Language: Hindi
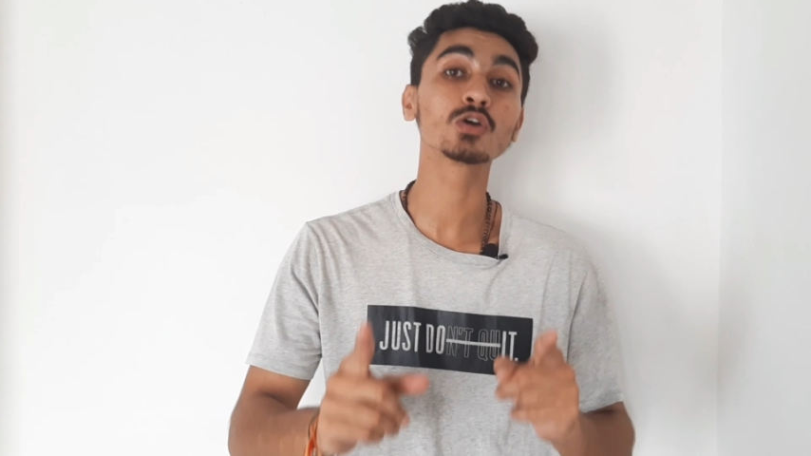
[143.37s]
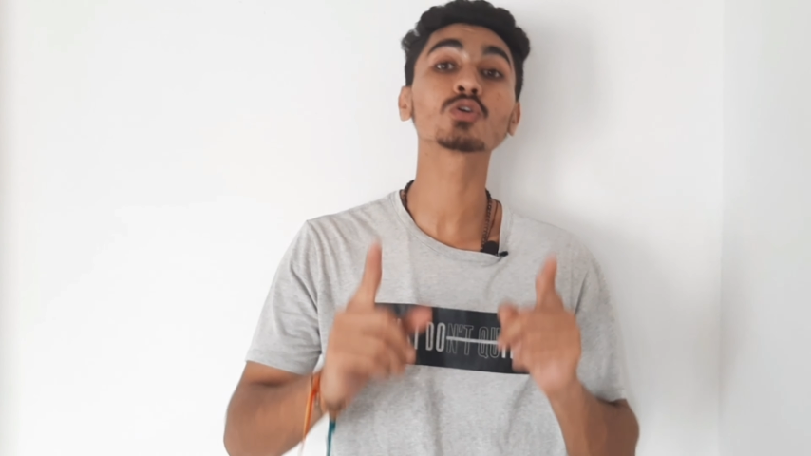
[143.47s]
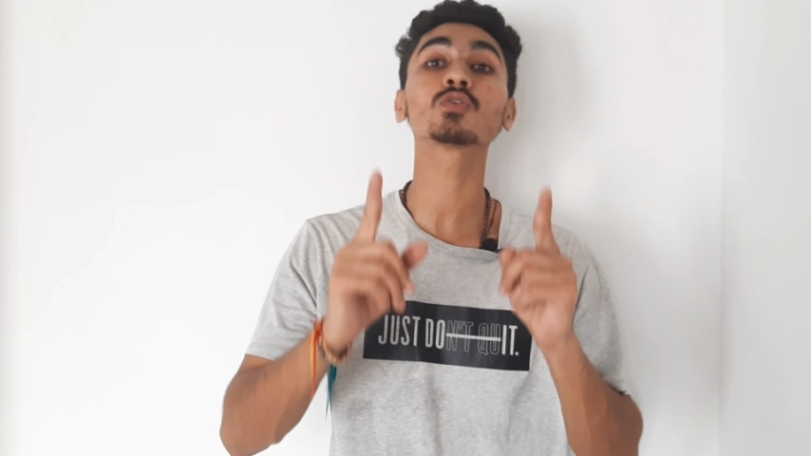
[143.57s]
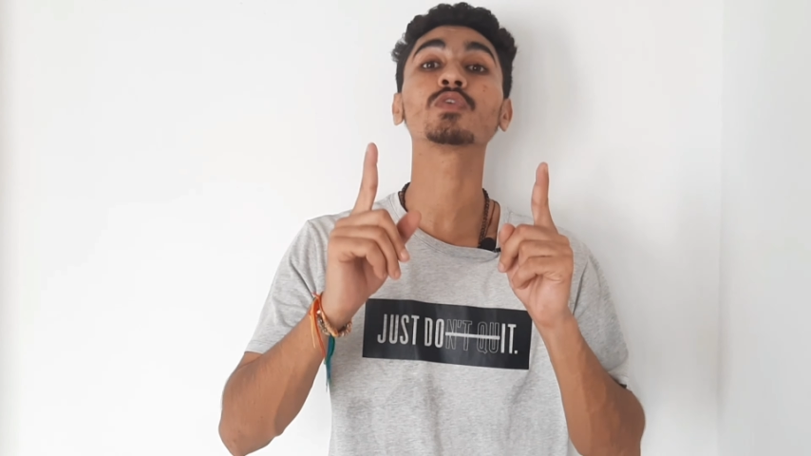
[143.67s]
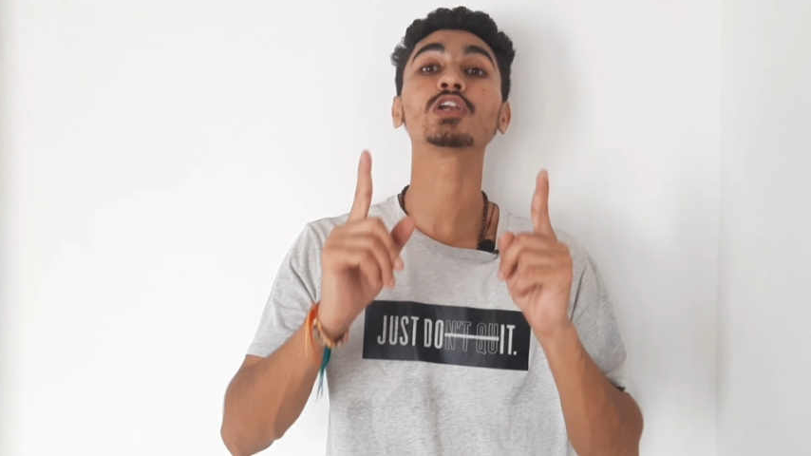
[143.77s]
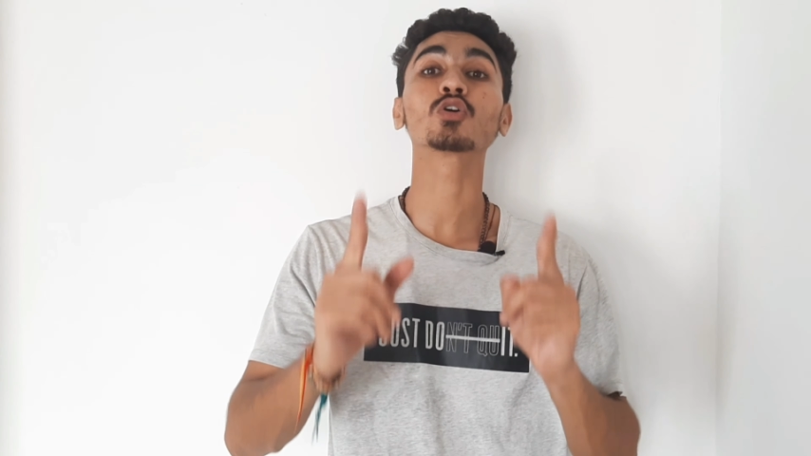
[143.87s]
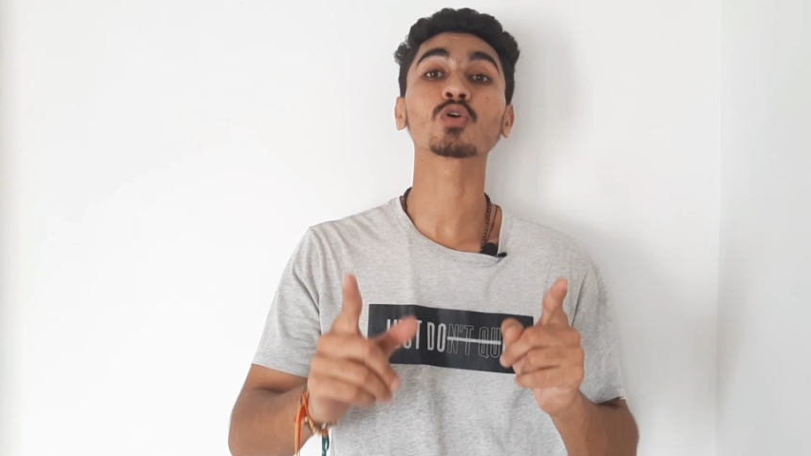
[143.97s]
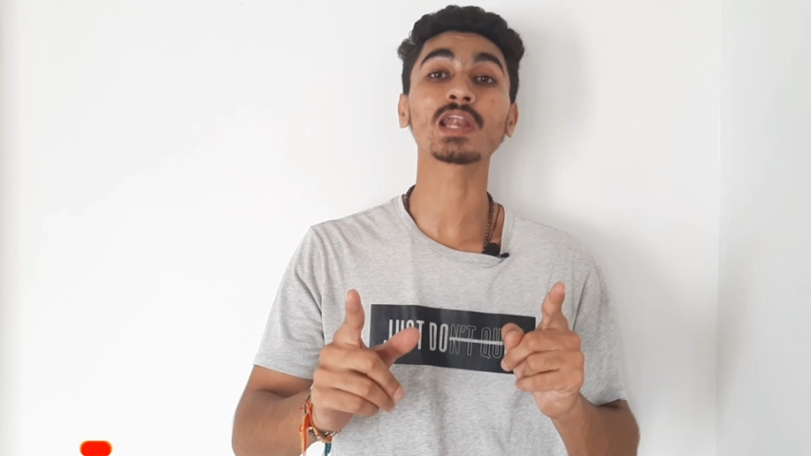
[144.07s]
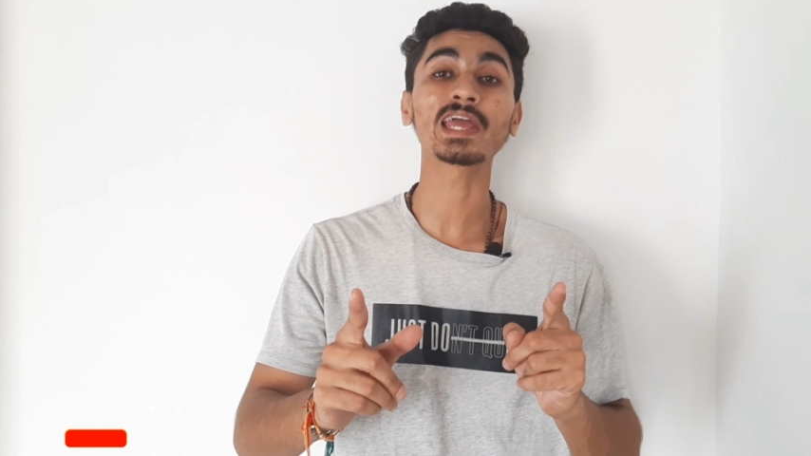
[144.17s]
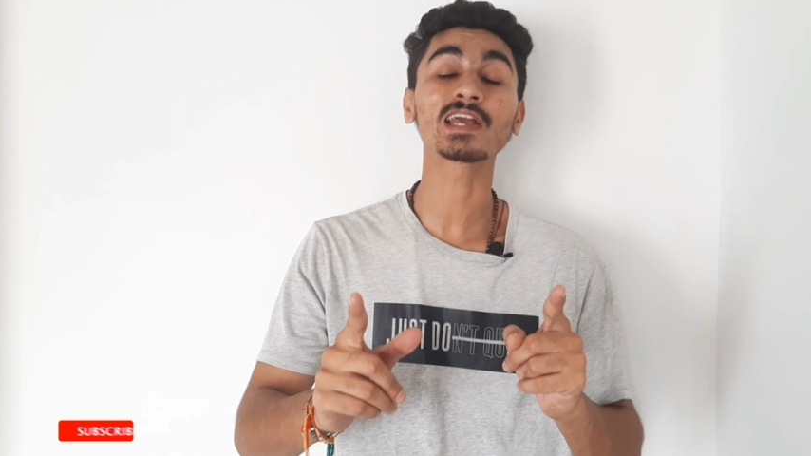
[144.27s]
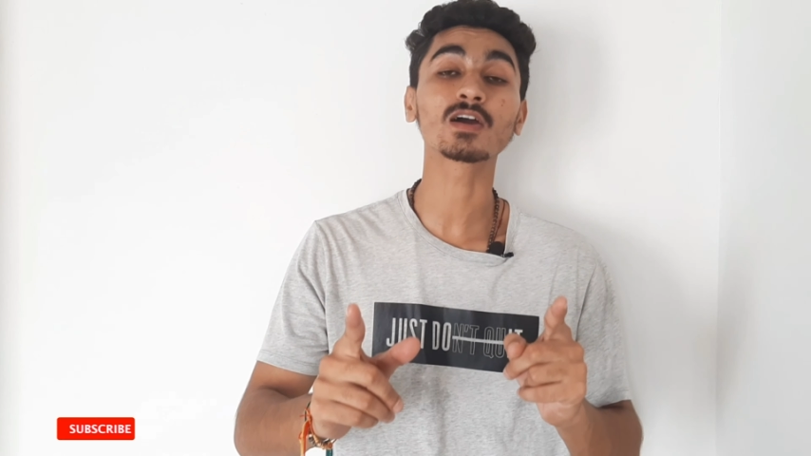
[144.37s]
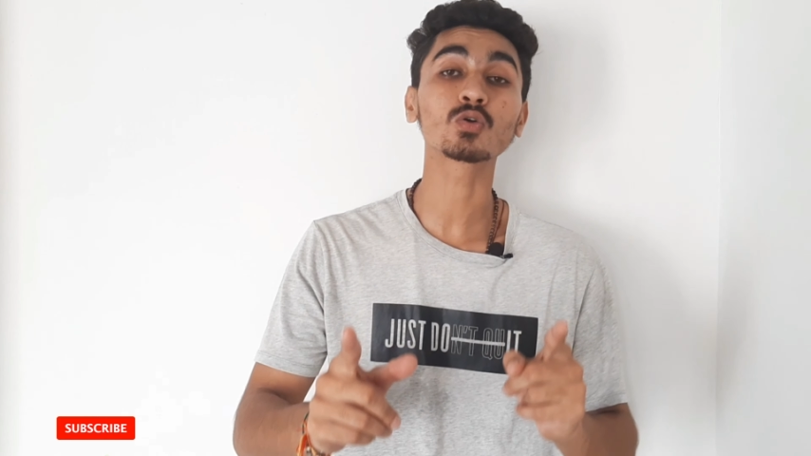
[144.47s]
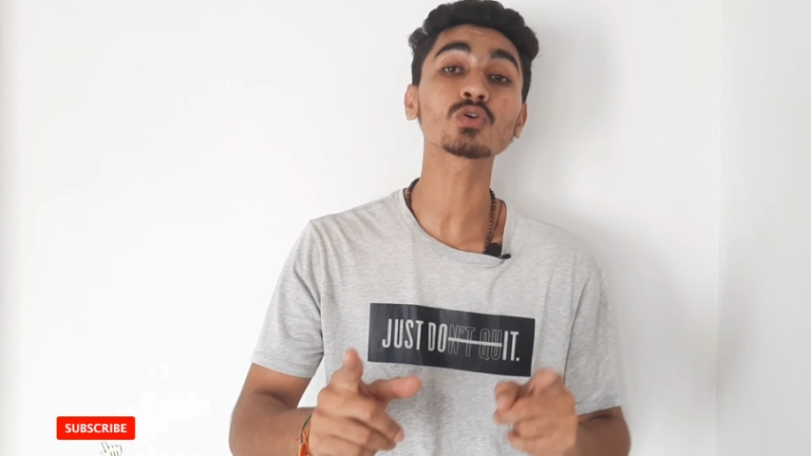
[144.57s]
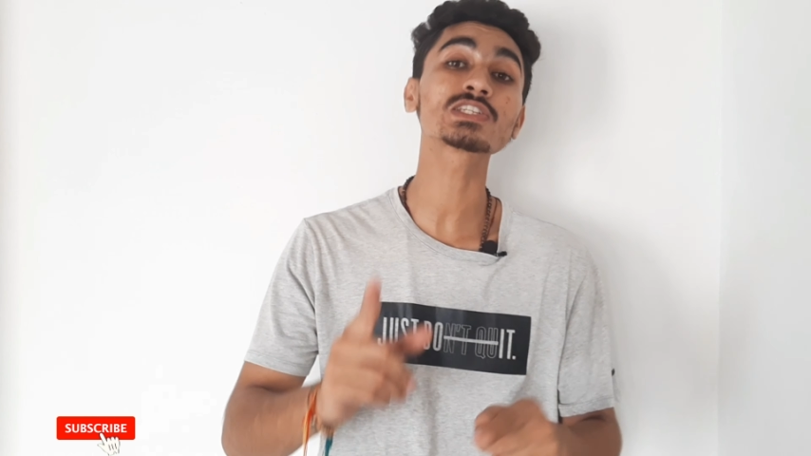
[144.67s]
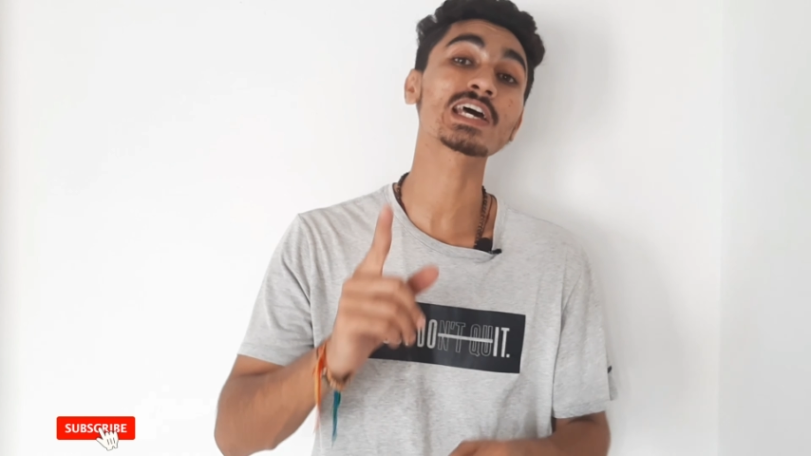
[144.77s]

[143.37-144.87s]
हो तो वीडियो को लाइक करो